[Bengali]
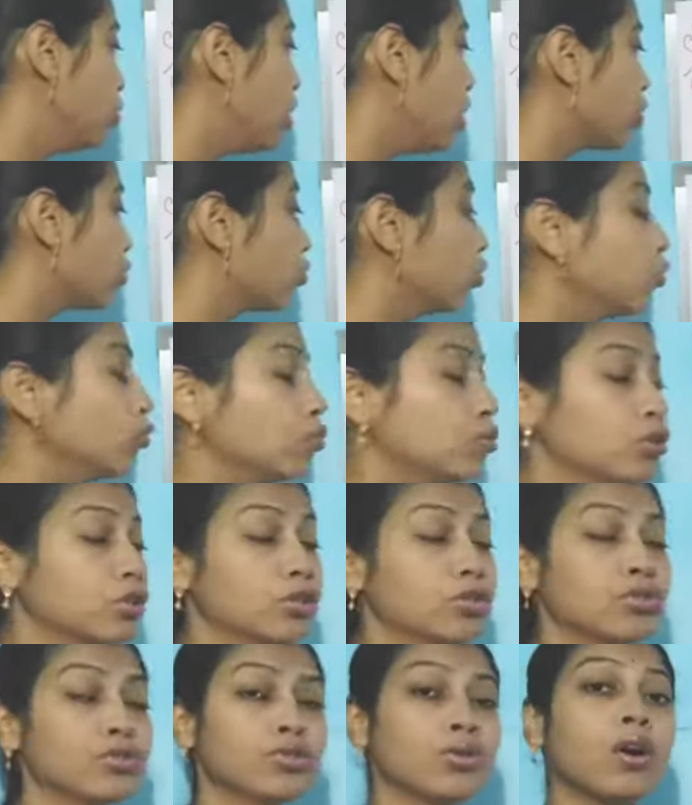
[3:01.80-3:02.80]
হলো আসলে
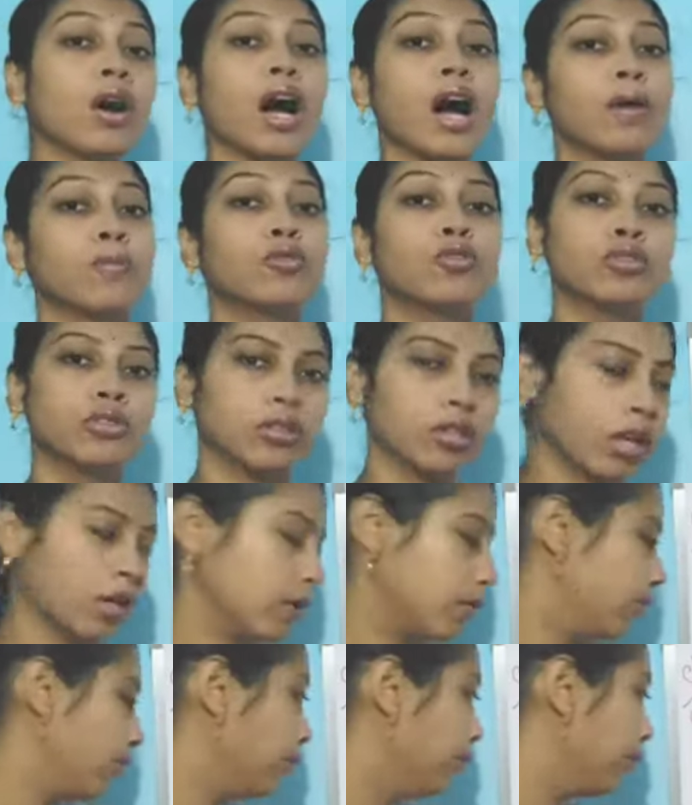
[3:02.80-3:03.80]
উৎকৃষ্ট আমন
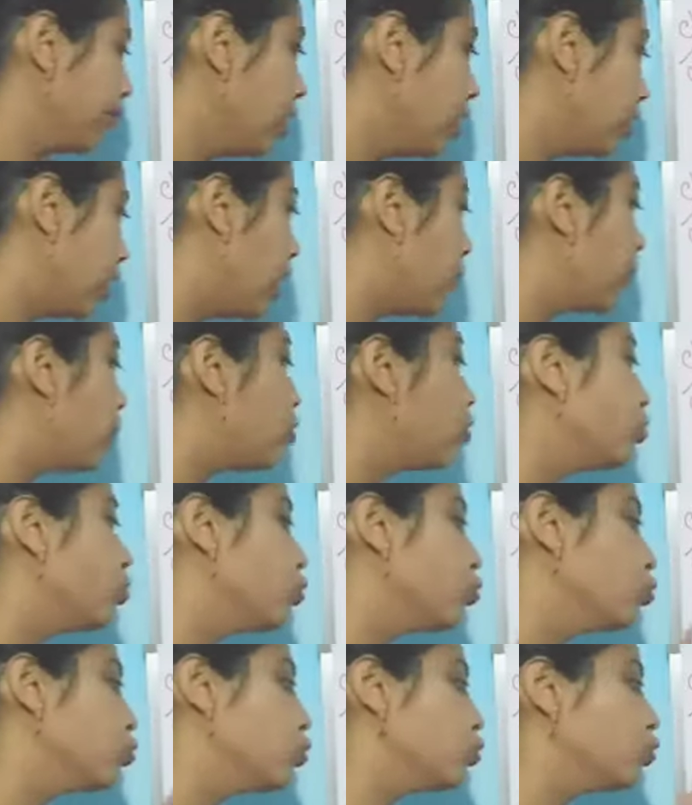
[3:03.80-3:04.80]
ধান তারপর
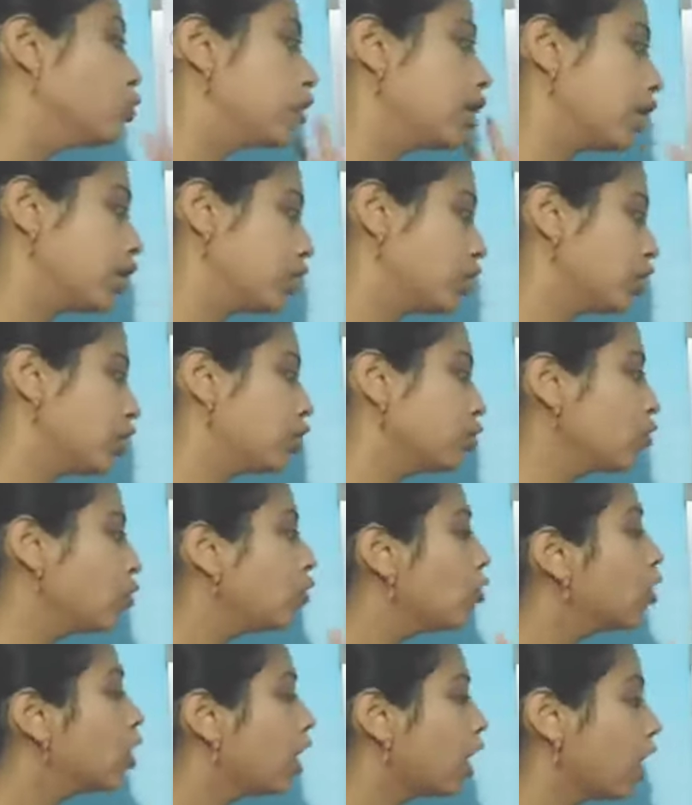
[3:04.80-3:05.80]
হলো দুটো দেশীয়
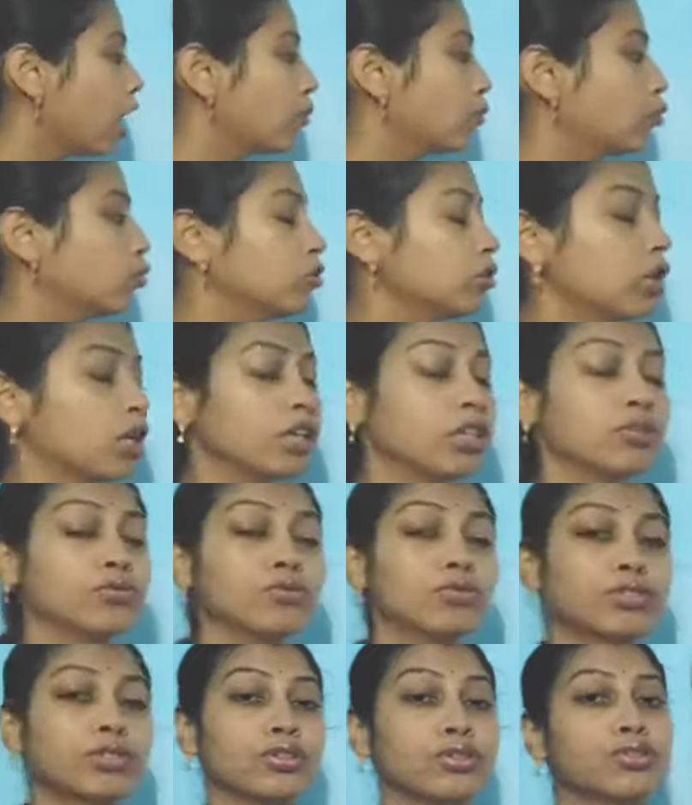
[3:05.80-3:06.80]
আমন ধানের
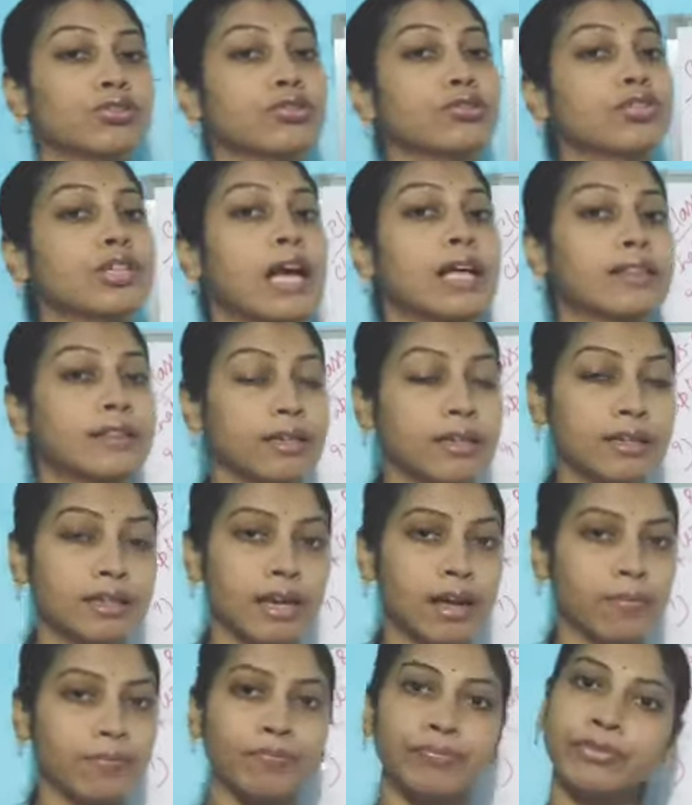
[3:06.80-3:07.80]
উৎকৃষ্ট জাতের
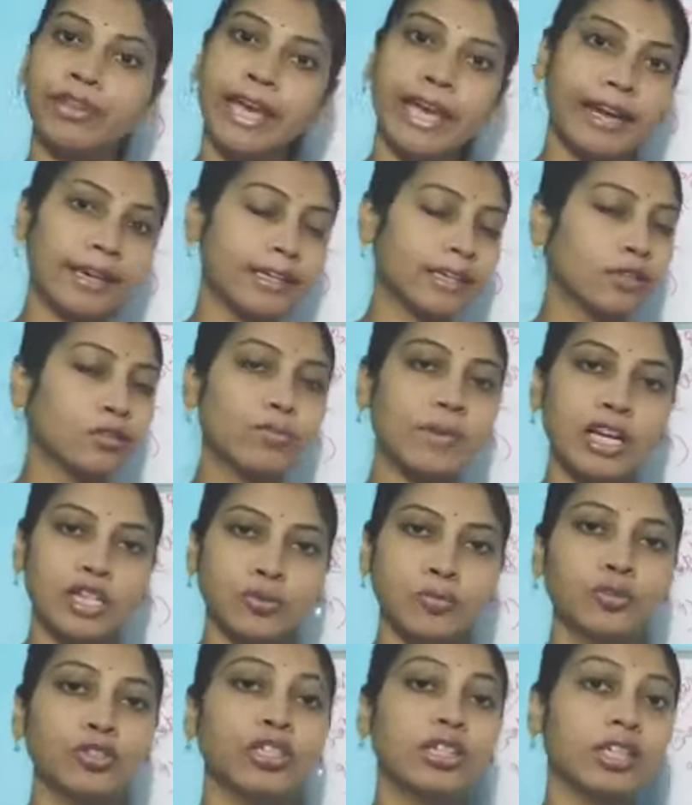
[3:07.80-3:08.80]
নাম একটা তো
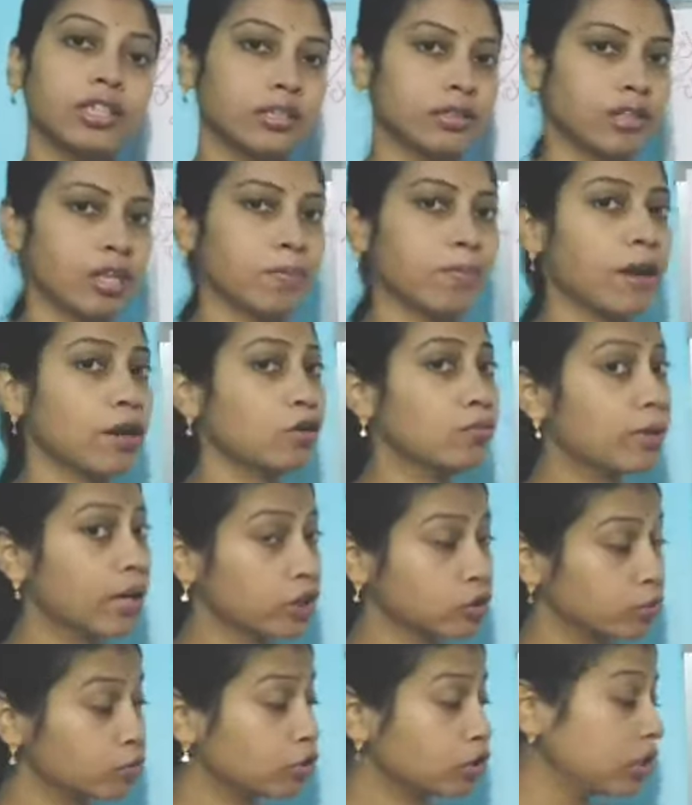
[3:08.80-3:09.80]
বাসমতি লিখতেই পারো
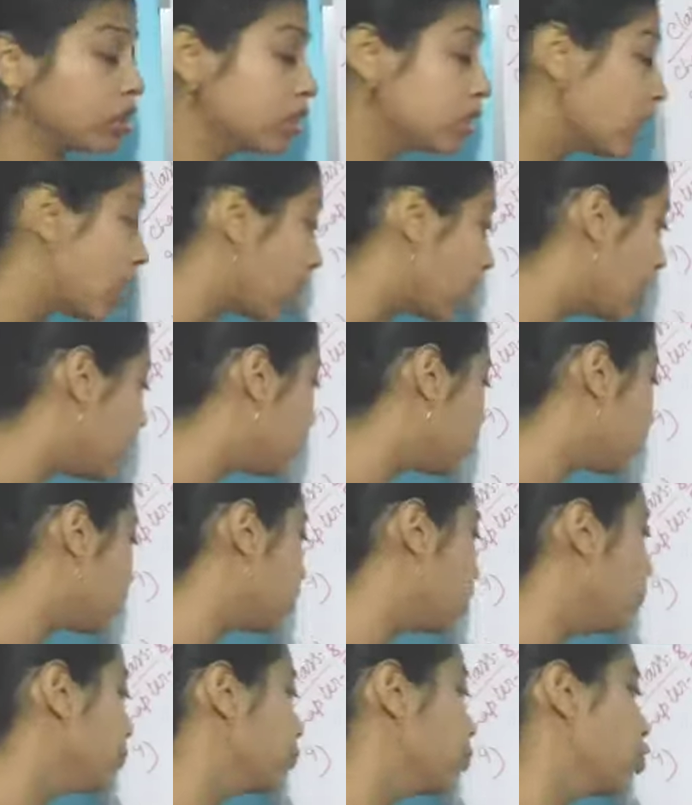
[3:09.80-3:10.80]
বাসমতি ছাড়া আর
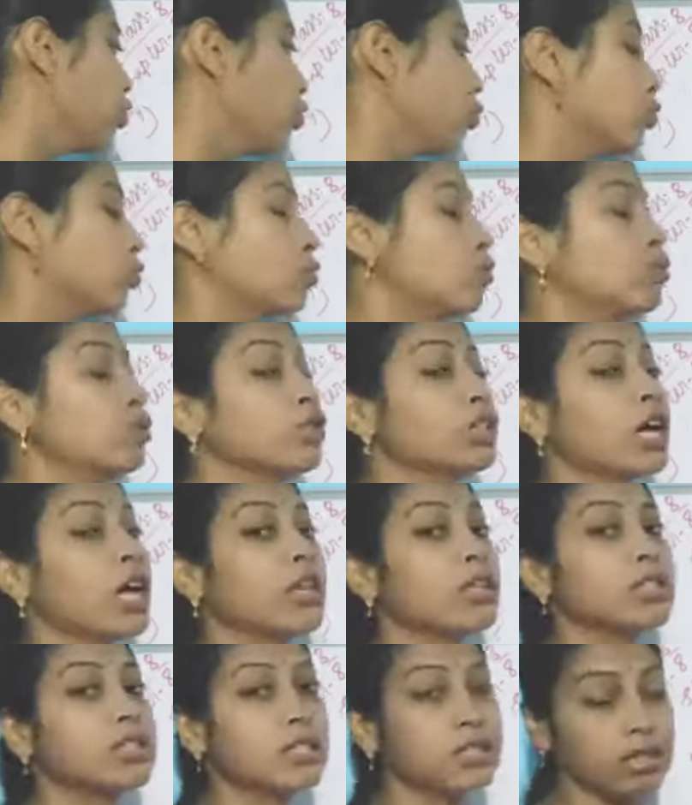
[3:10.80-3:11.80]
কি
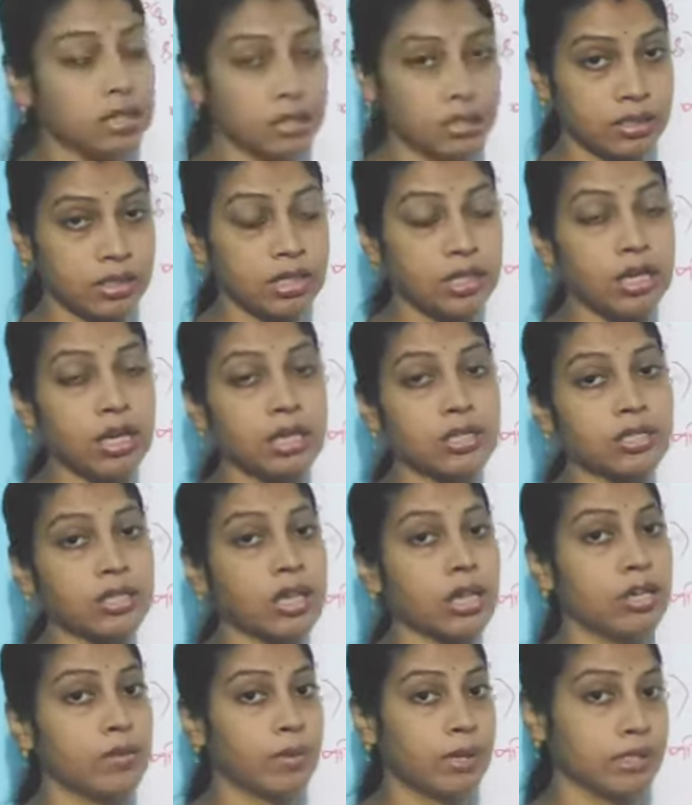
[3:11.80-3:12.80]
রঘুশাল ঝিং
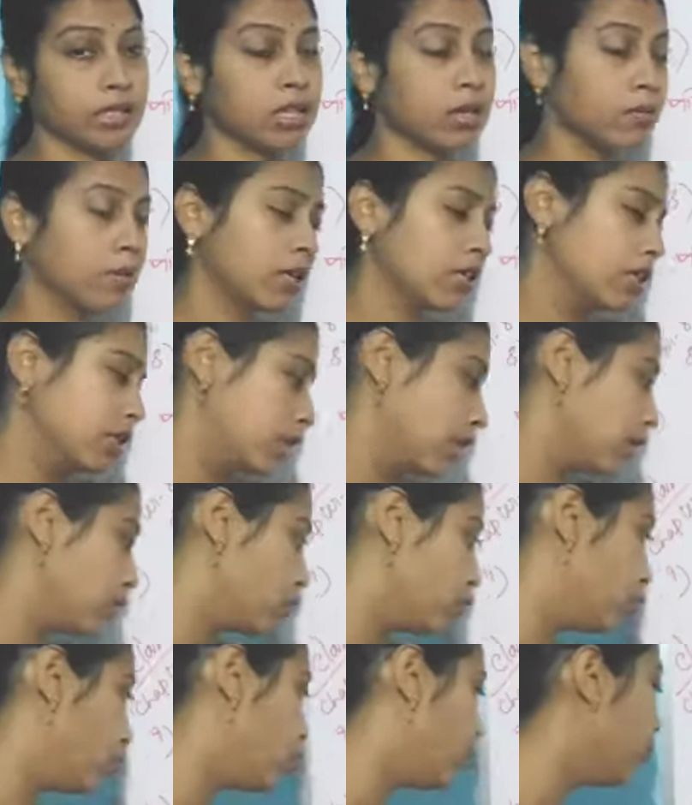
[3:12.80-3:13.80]
ঝিঙাশাল ভাষামানিক
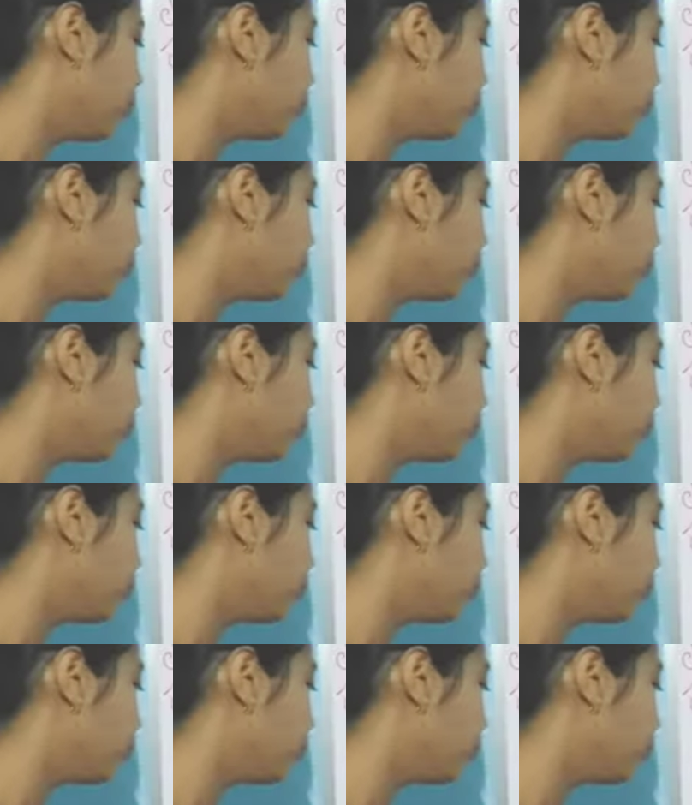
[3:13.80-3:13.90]
এইগুলো